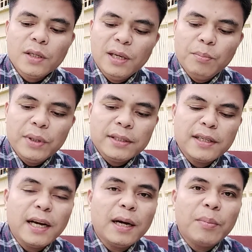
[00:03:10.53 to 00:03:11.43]
imbes
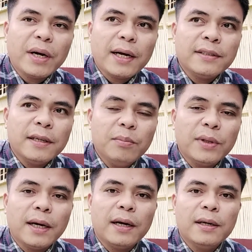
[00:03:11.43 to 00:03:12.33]
nga makasib
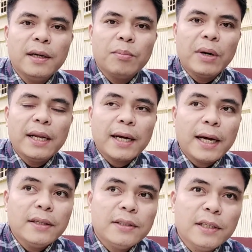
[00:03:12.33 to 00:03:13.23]
ta
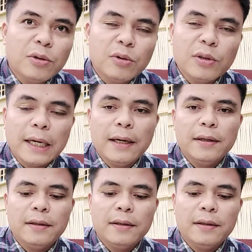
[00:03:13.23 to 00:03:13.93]
malakan sinuon ta